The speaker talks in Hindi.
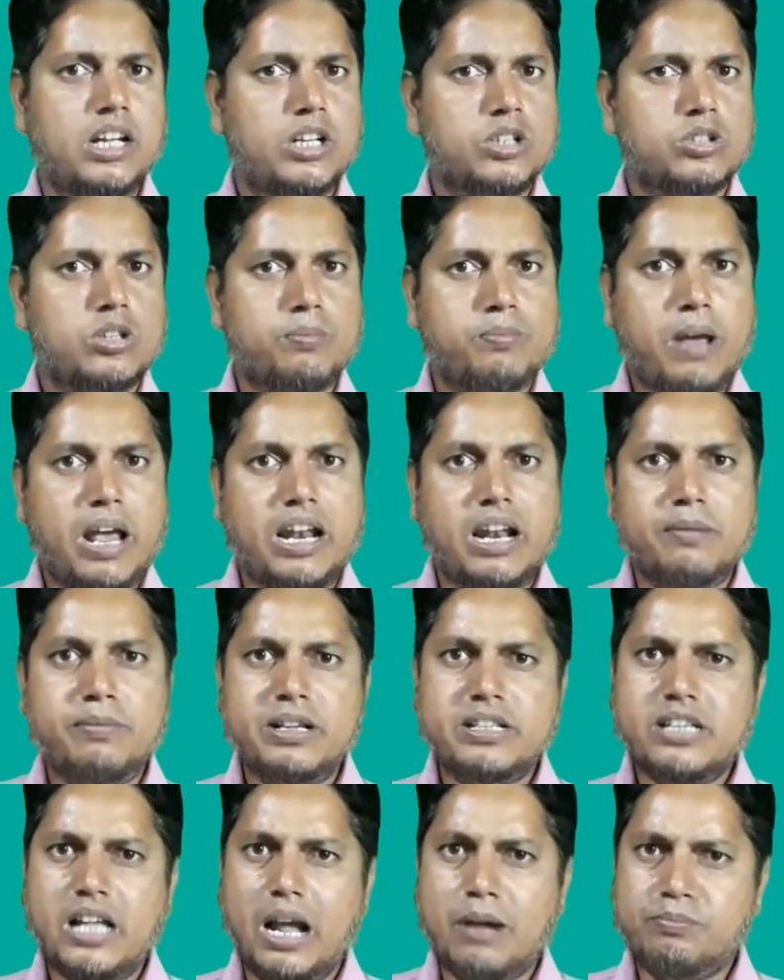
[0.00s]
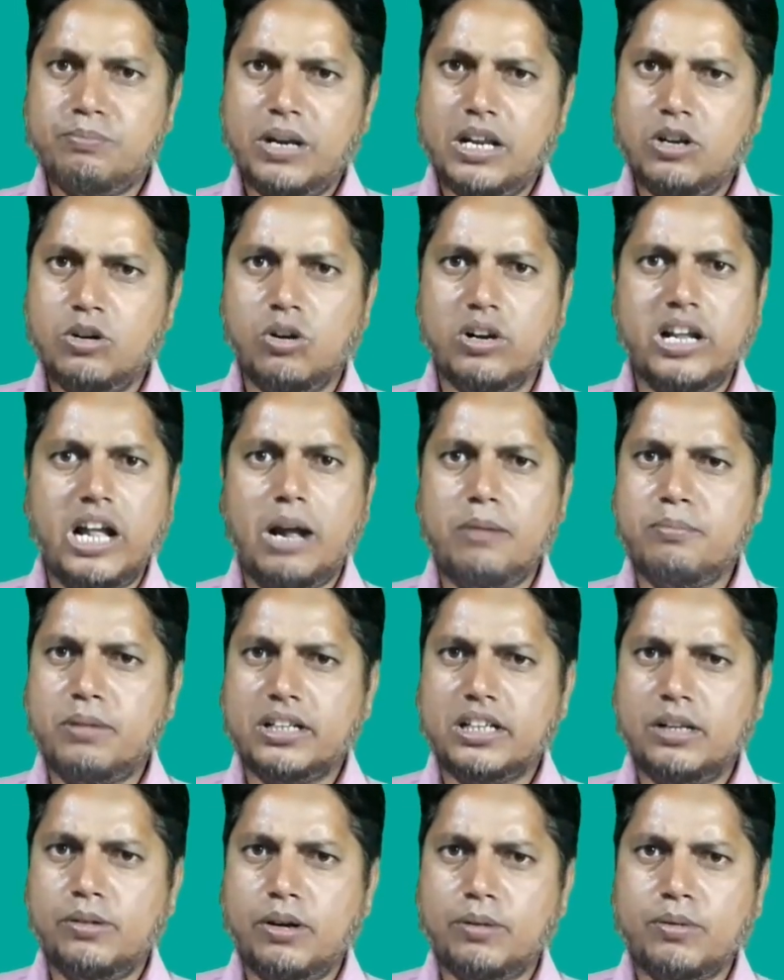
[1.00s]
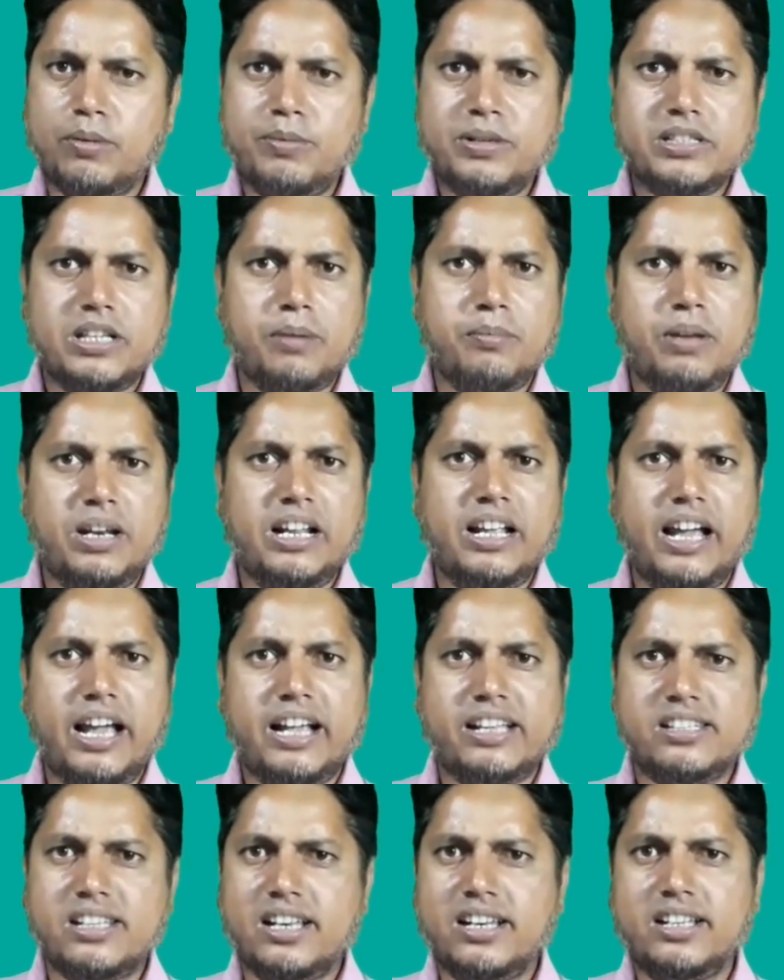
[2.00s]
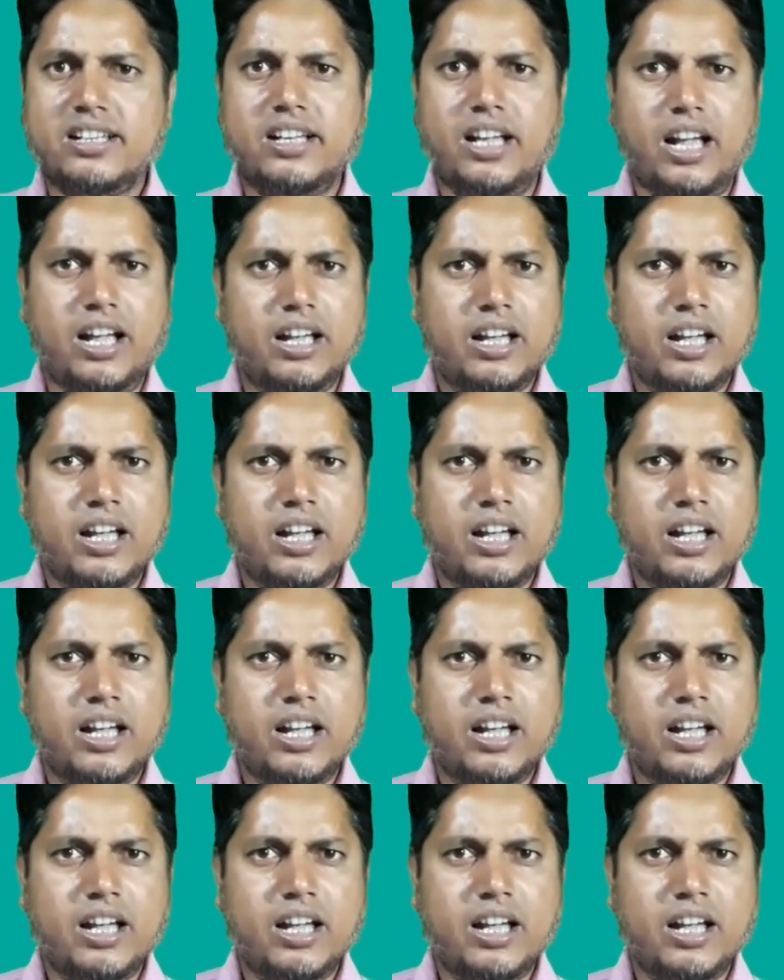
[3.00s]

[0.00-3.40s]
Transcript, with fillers: तो पहले वीसा अप्लाई हो गया मतलब आपको वीसा मिल गया ऐसा नहीं है